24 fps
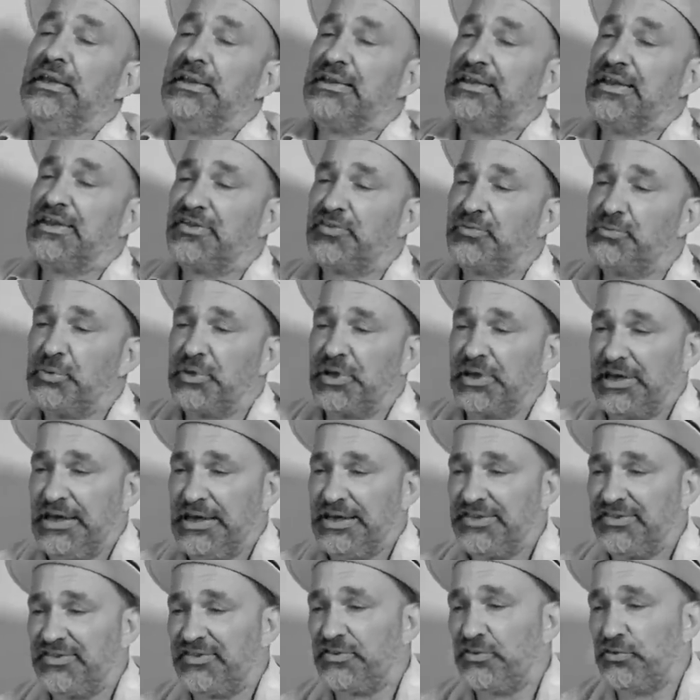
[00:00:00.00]
dass
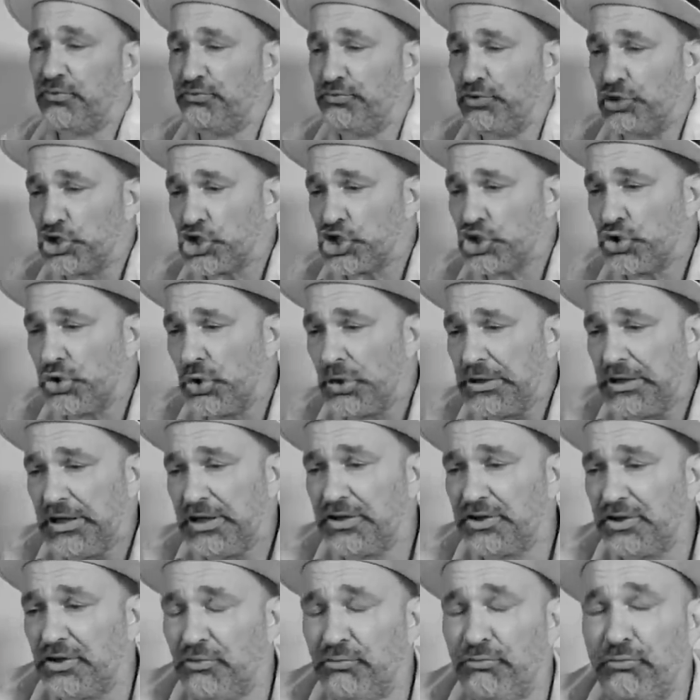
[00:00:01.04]
bereits
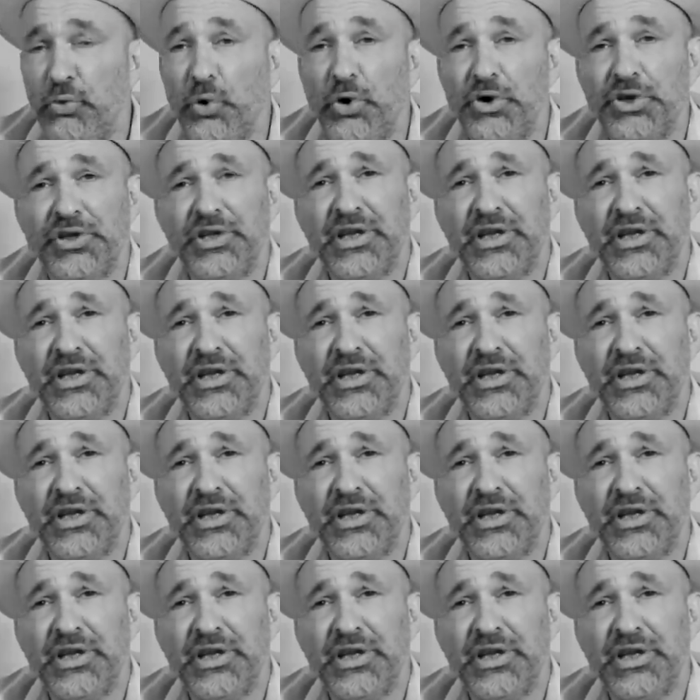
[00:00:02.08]
versteuert wurde.